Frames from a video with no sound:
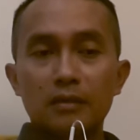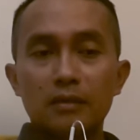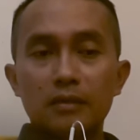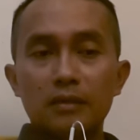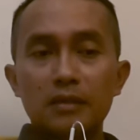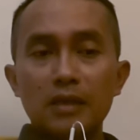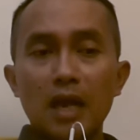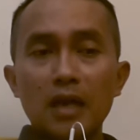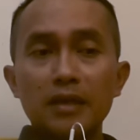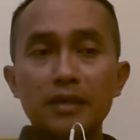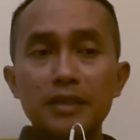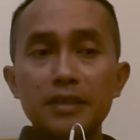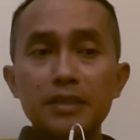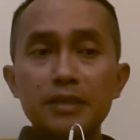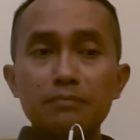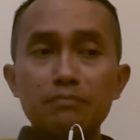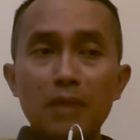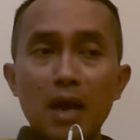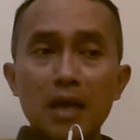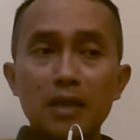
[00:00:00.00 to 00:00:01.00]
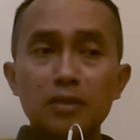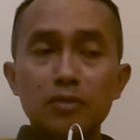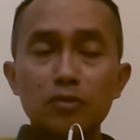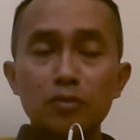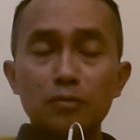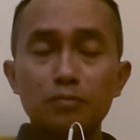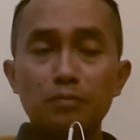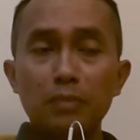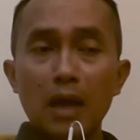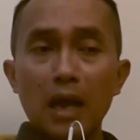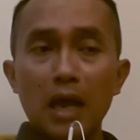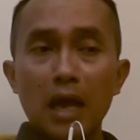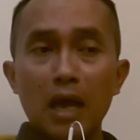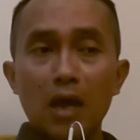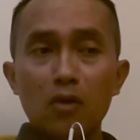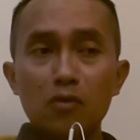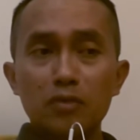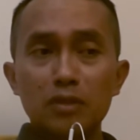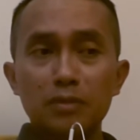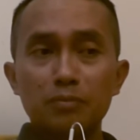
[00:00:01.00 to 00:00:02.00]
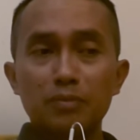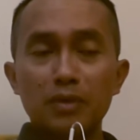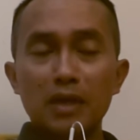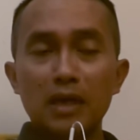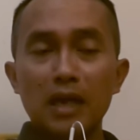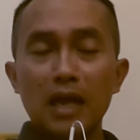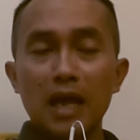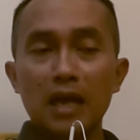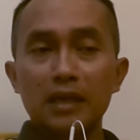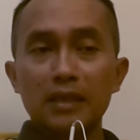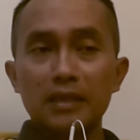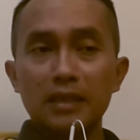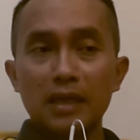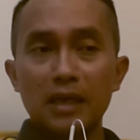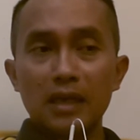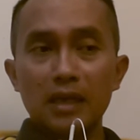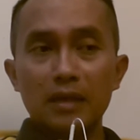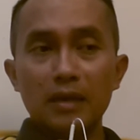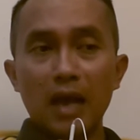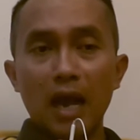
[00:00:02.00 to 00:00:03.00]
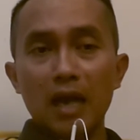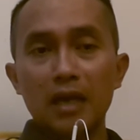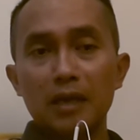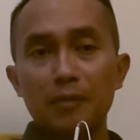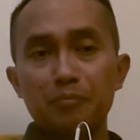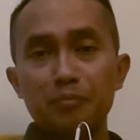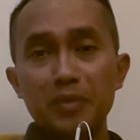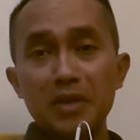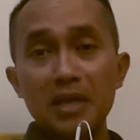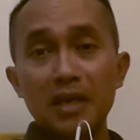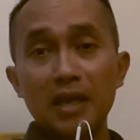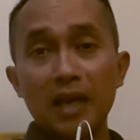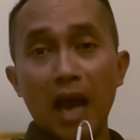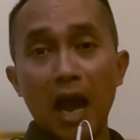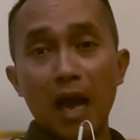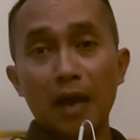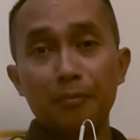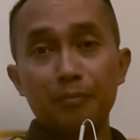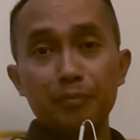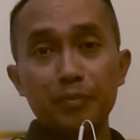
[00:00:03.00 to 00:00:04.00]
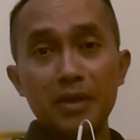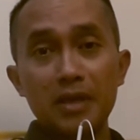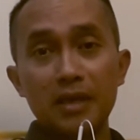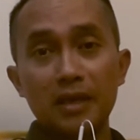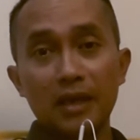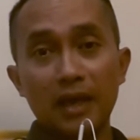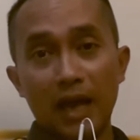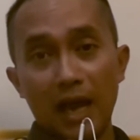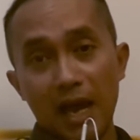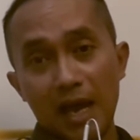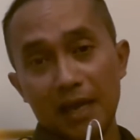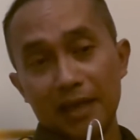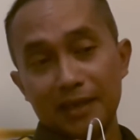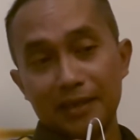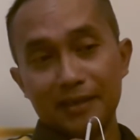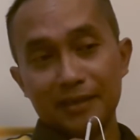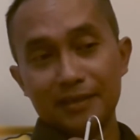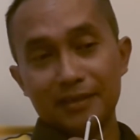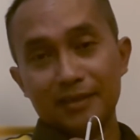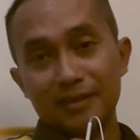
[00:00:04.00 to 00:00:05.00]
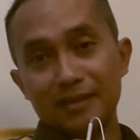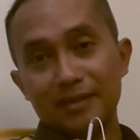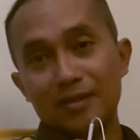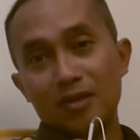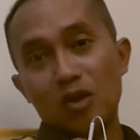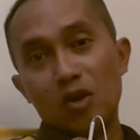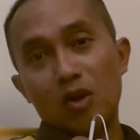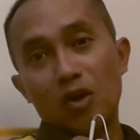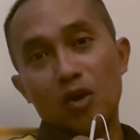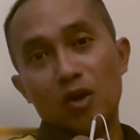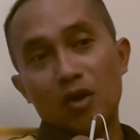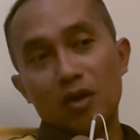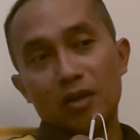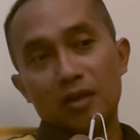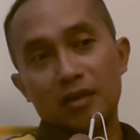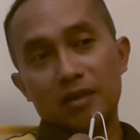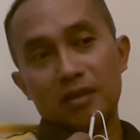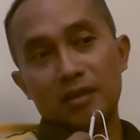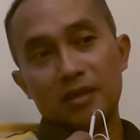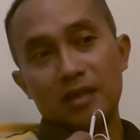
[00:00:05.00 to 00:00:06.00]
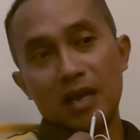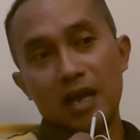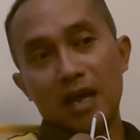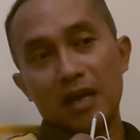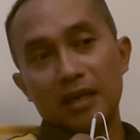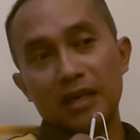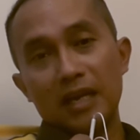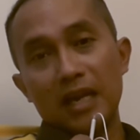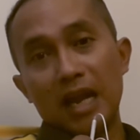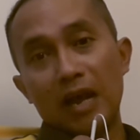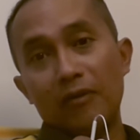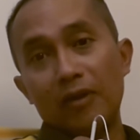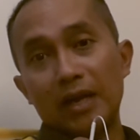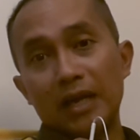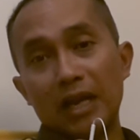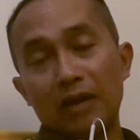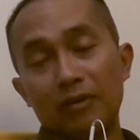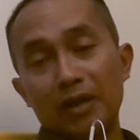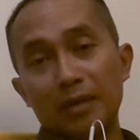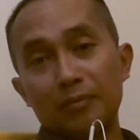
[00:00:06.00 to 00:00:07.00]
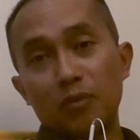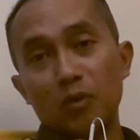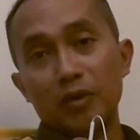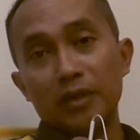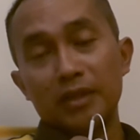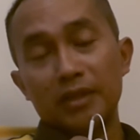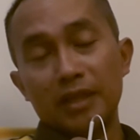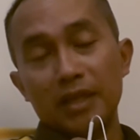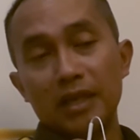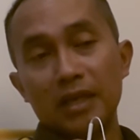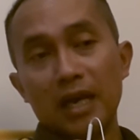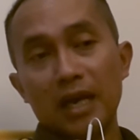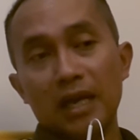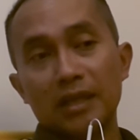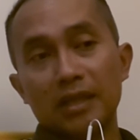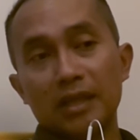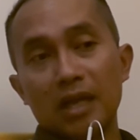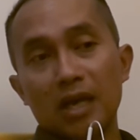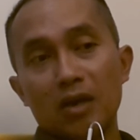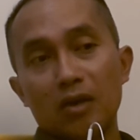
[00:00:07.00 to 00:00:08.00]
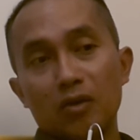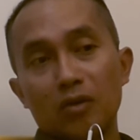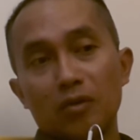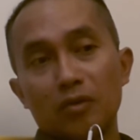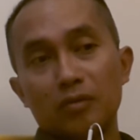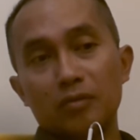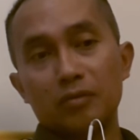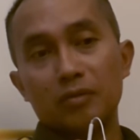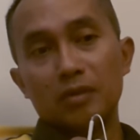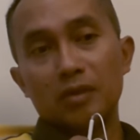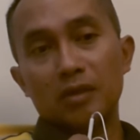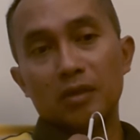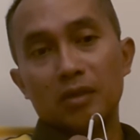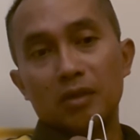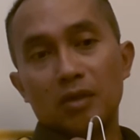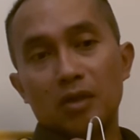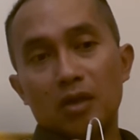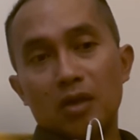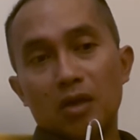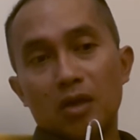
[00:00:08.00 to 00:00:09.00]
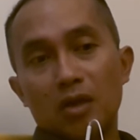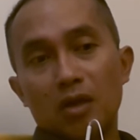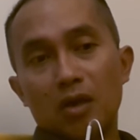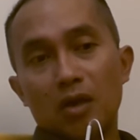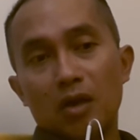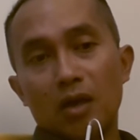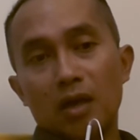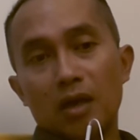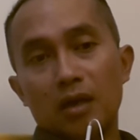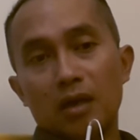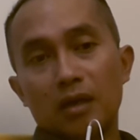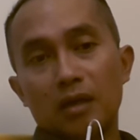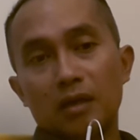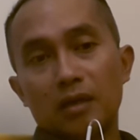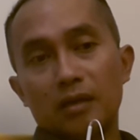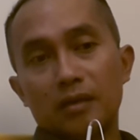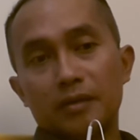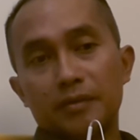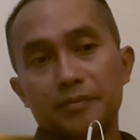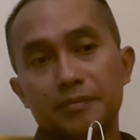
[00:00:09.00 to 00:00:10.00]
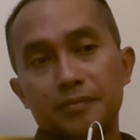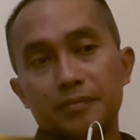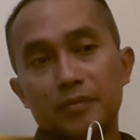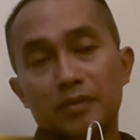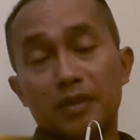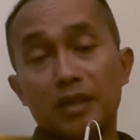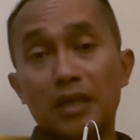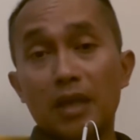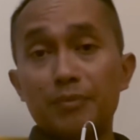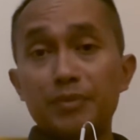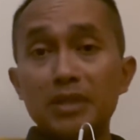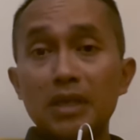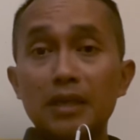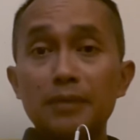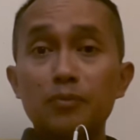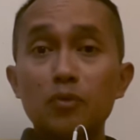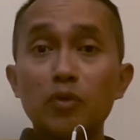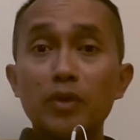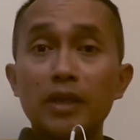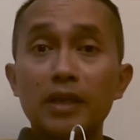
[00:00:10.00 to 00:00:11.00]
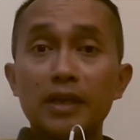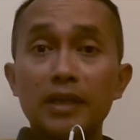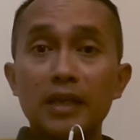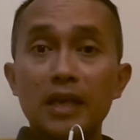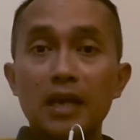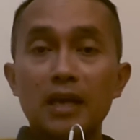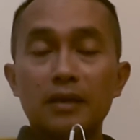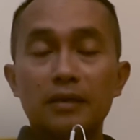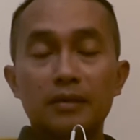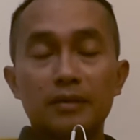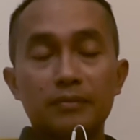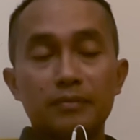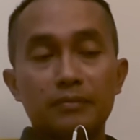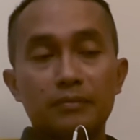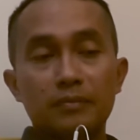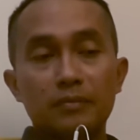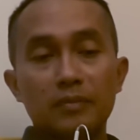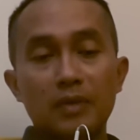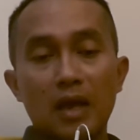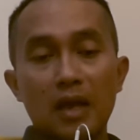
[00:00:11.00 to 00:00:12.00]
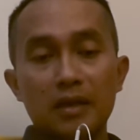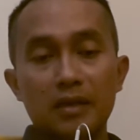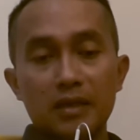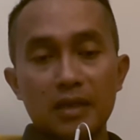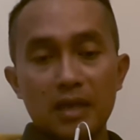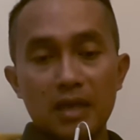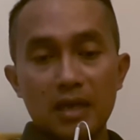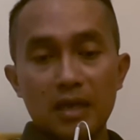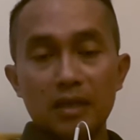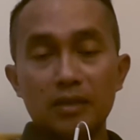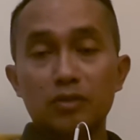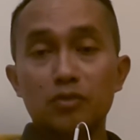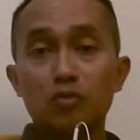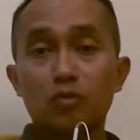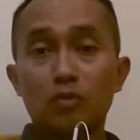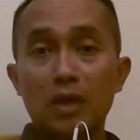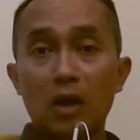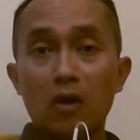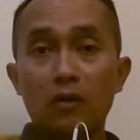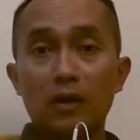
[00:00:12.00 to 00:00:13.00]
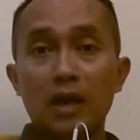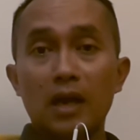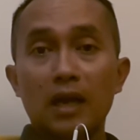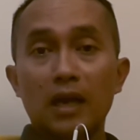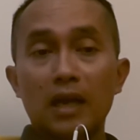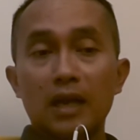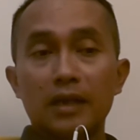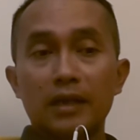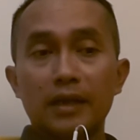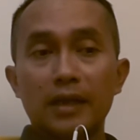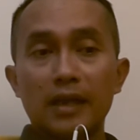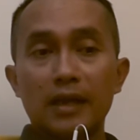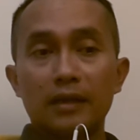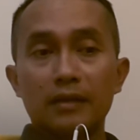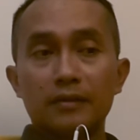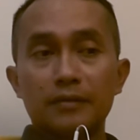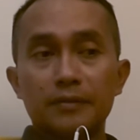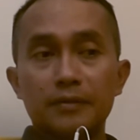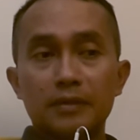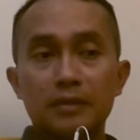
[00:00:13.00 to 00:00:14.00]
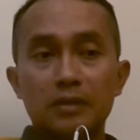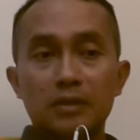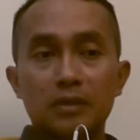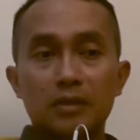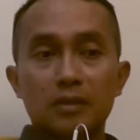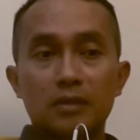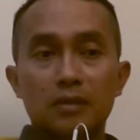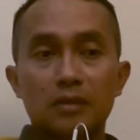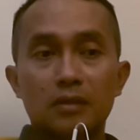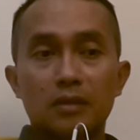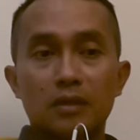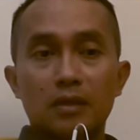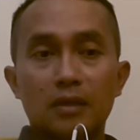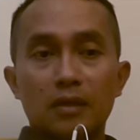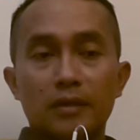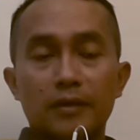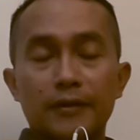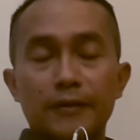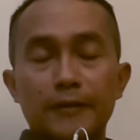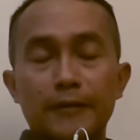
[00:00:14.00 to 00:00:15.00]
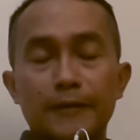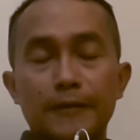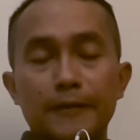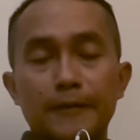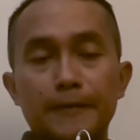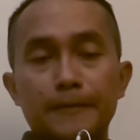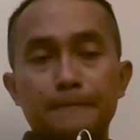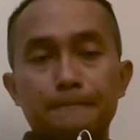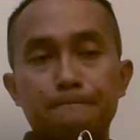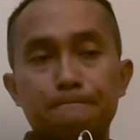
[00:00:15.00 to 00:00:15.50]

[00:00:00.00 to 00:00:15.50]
Yang dimaksud Pak Ahok sebenarnya ada pihak-pihak dari lawan-lawan politik atau uh, tidak bisa dipungkiri ya. Ada juga orang kan yang uh,